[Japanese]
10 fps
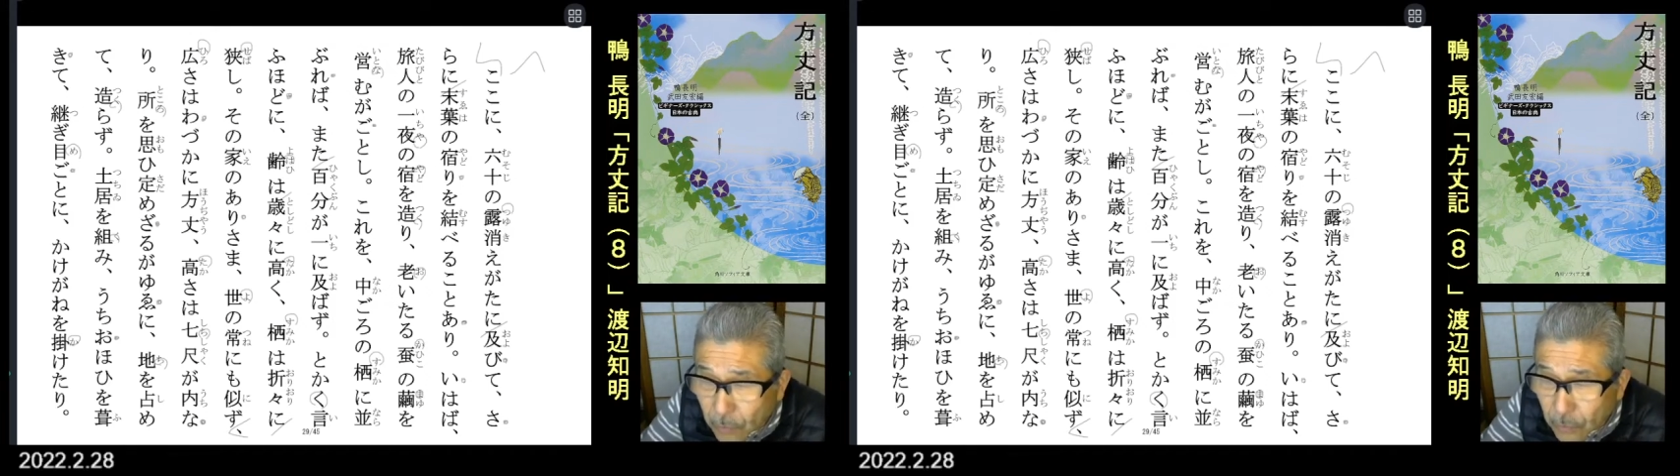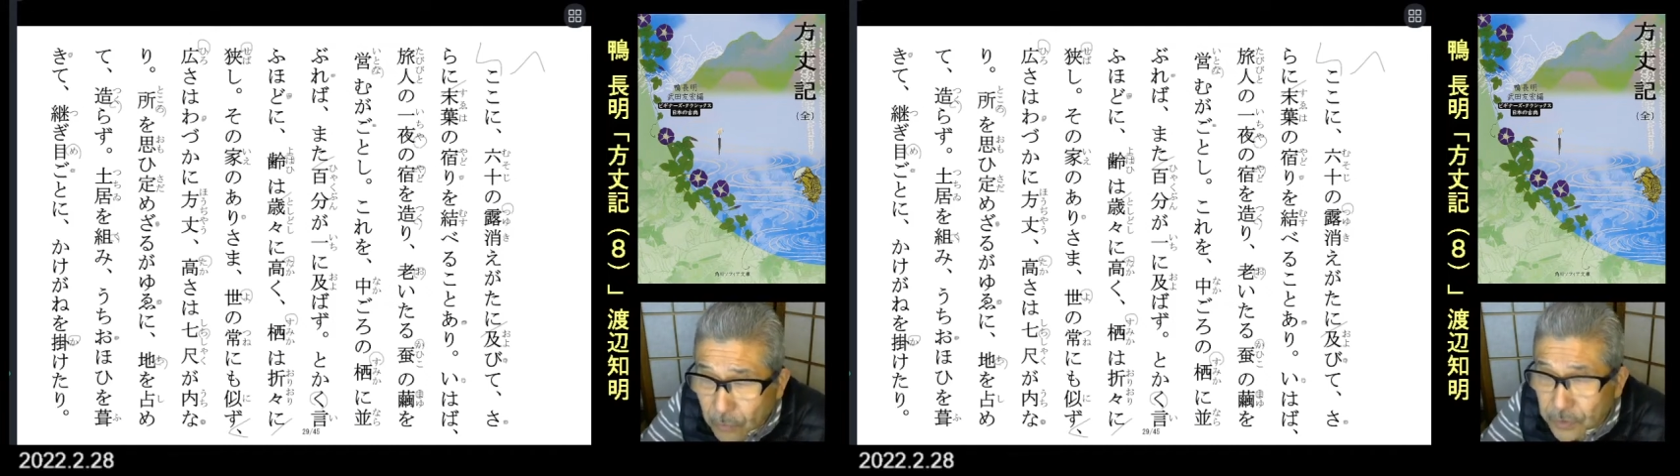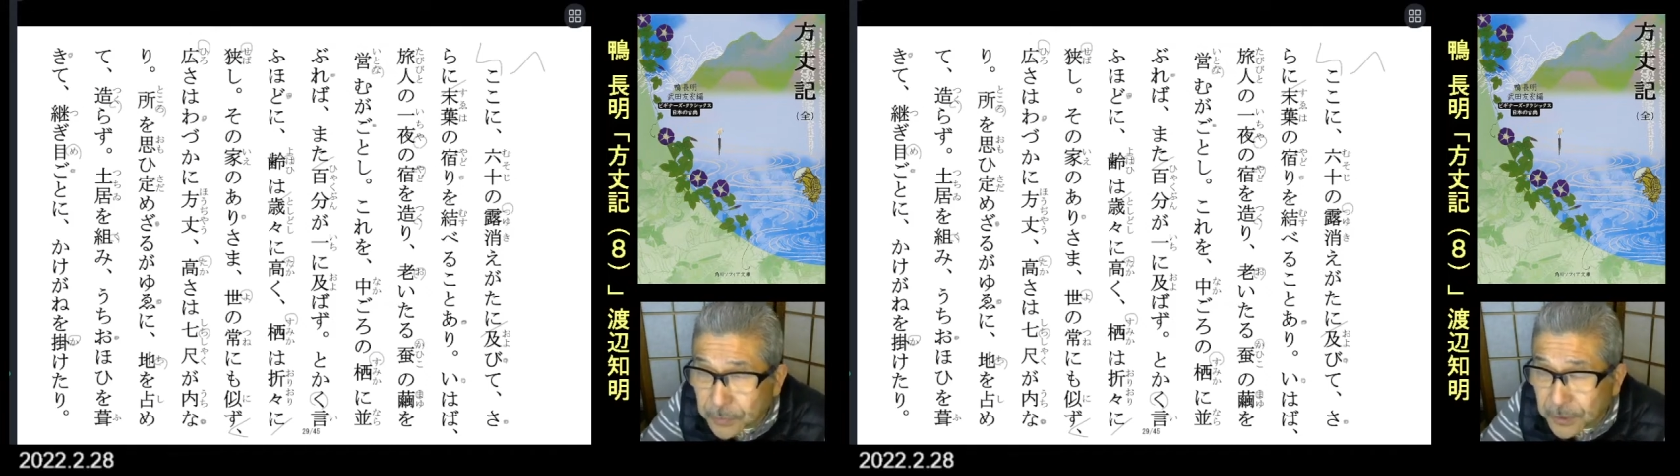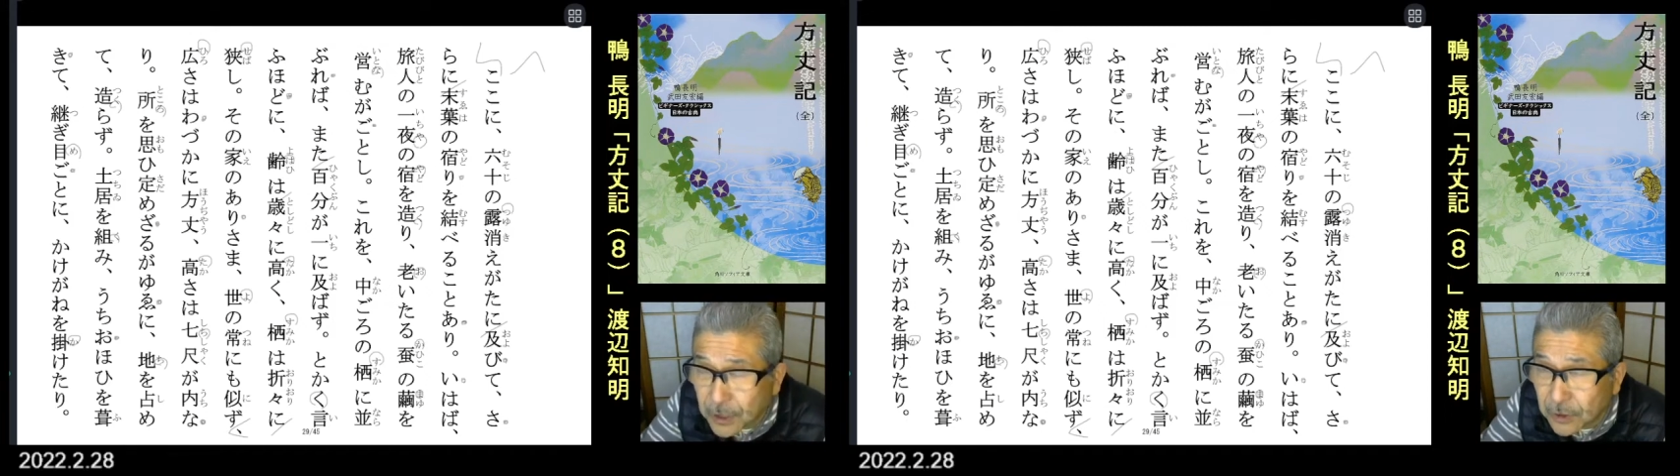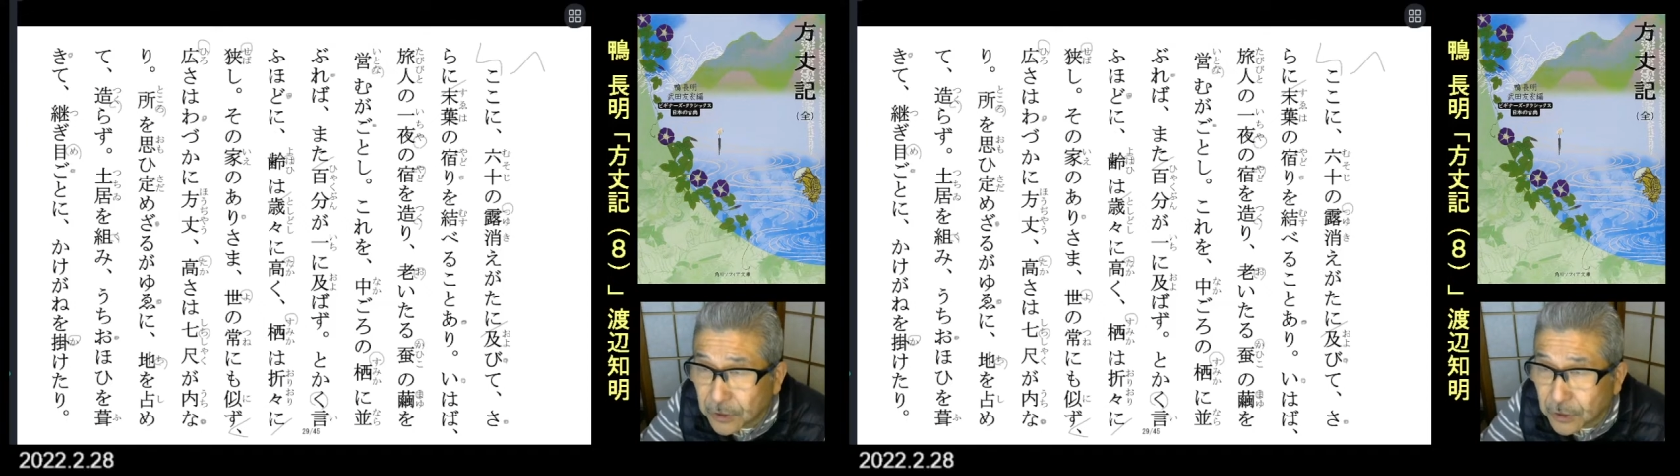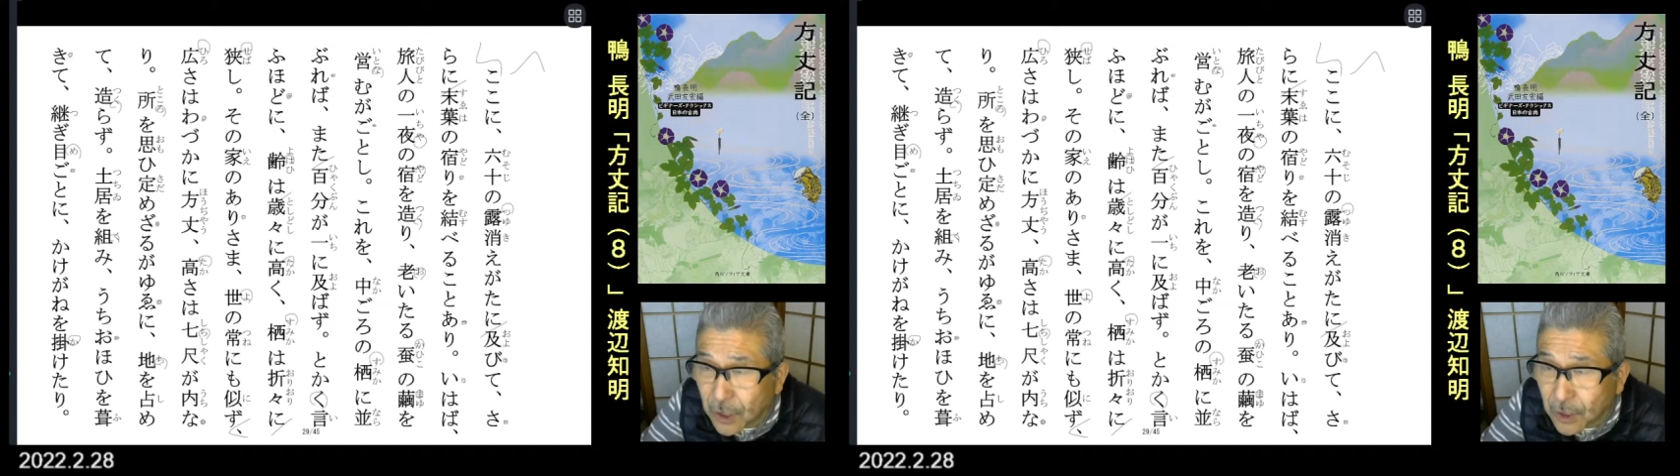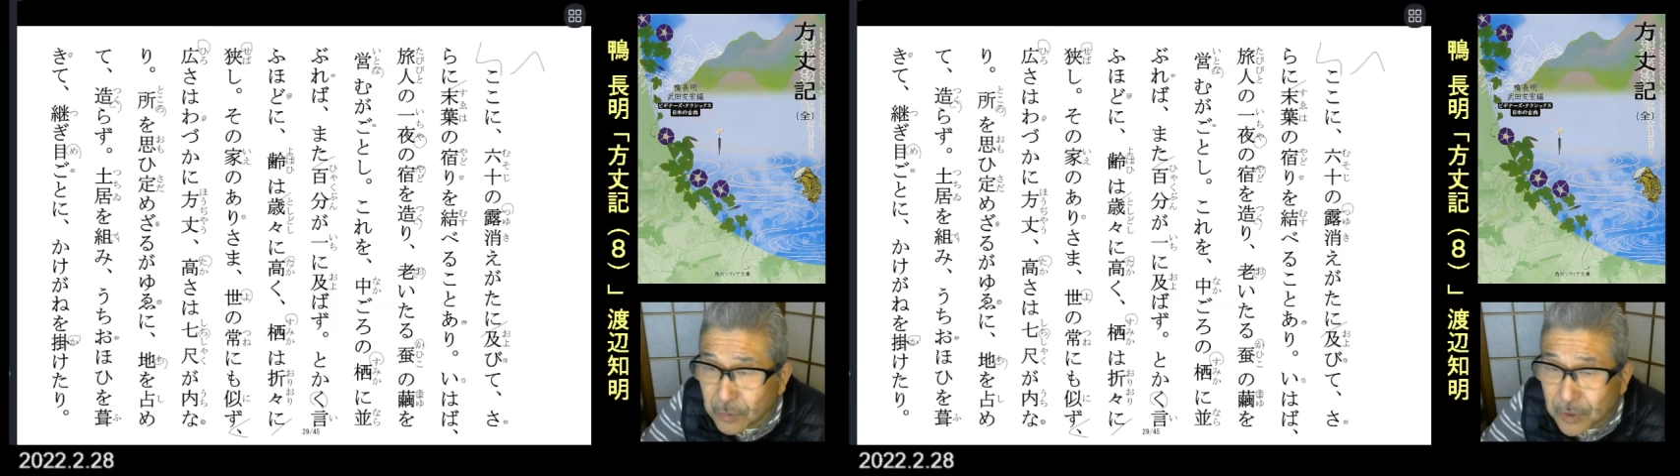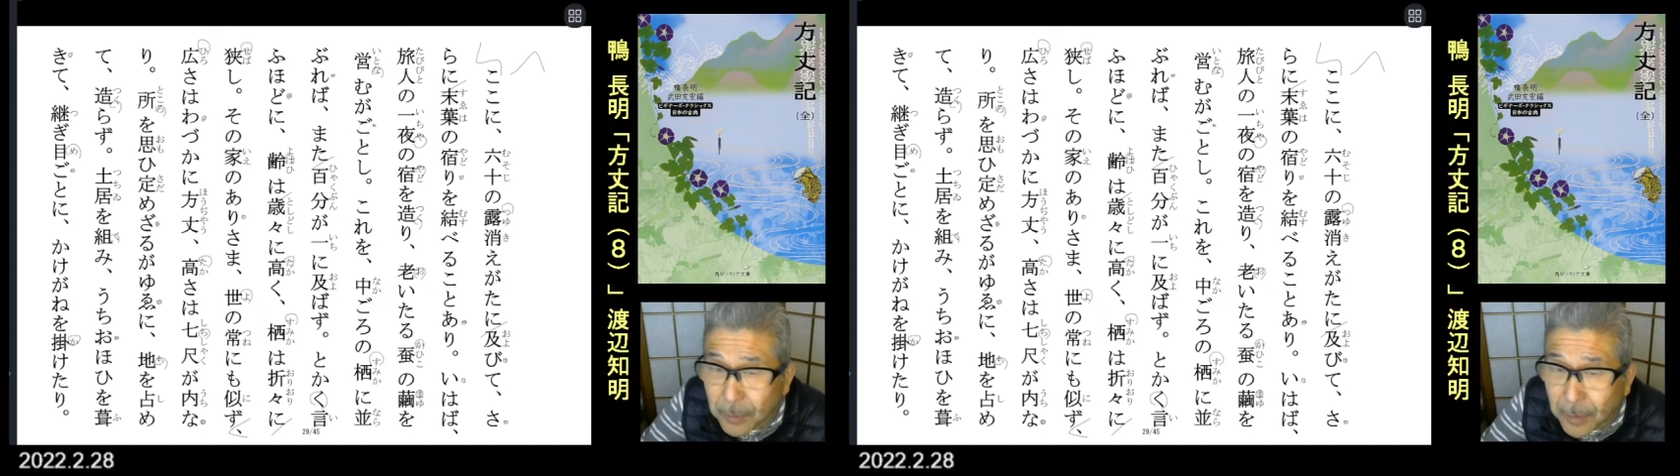の住処に並
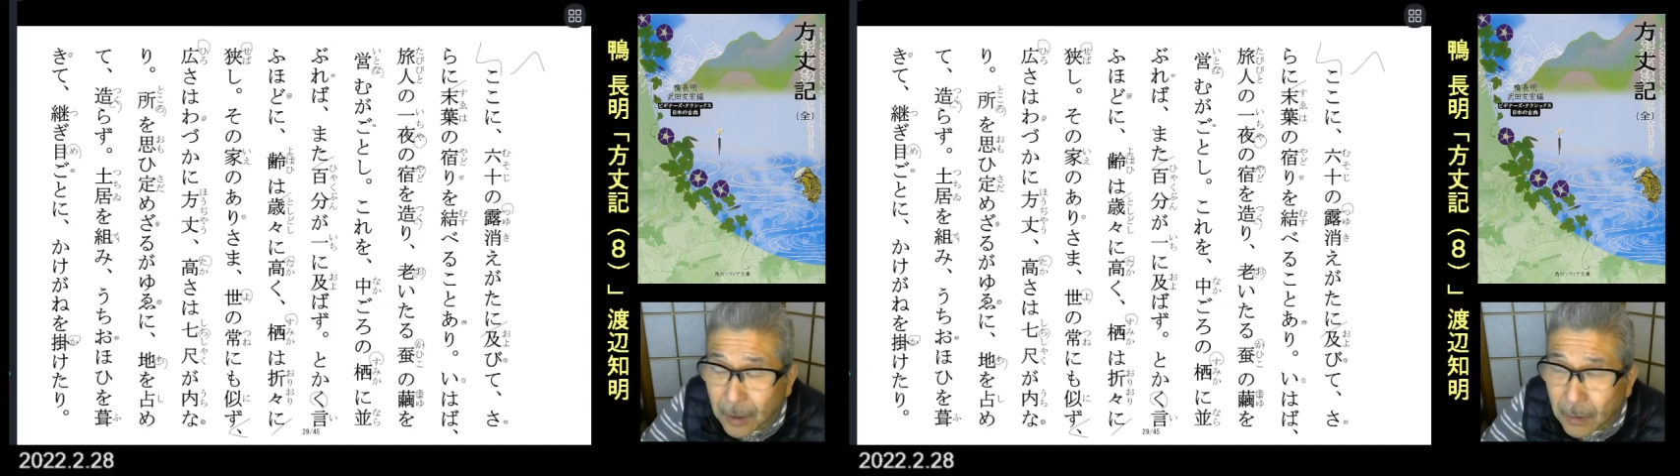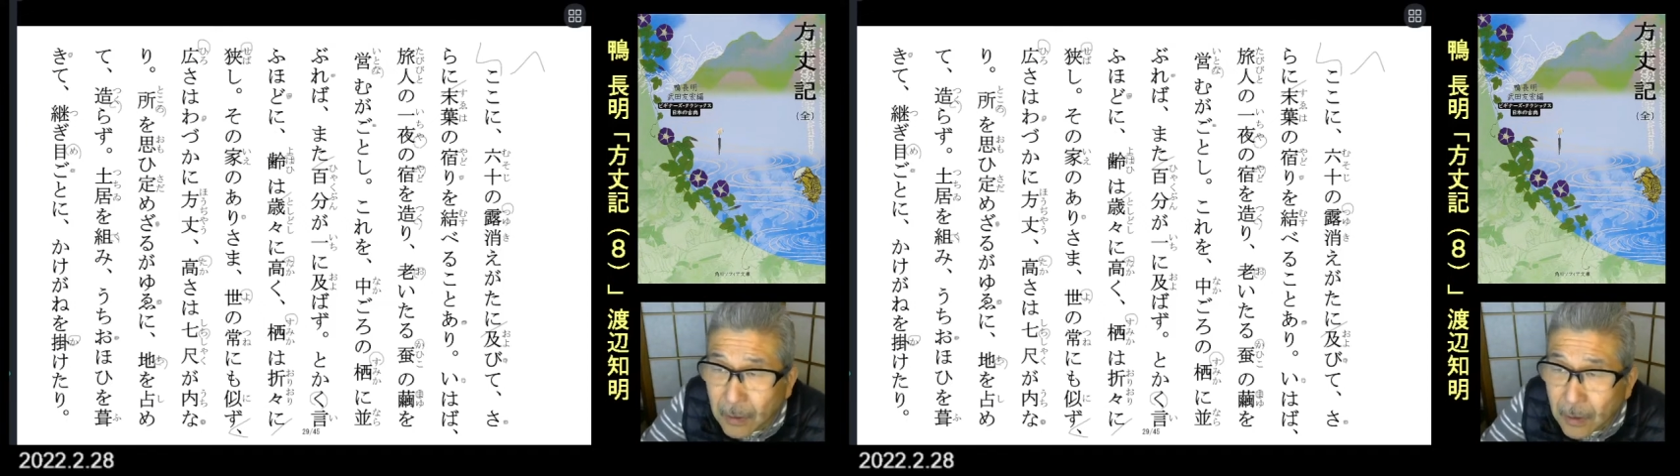ぶれば